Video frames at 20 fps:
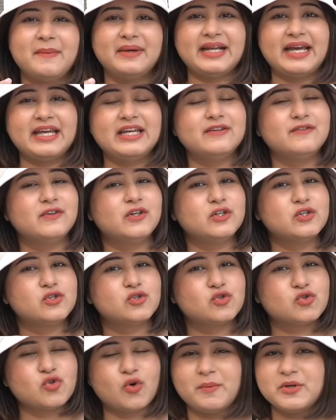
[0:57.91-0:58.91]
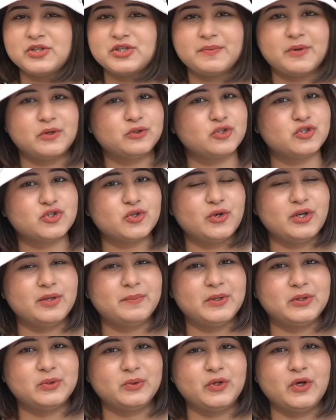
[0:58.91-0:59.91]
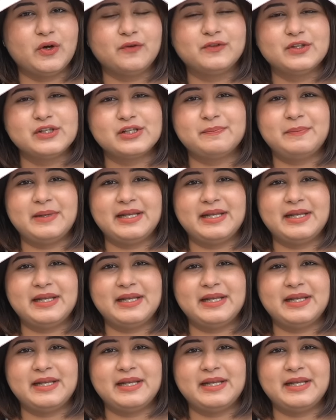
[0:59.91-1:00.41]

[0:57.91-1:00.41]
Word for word: बट आई हैव हर्ड सो मच अबाउट द छोले भटूरे ऑफ दिस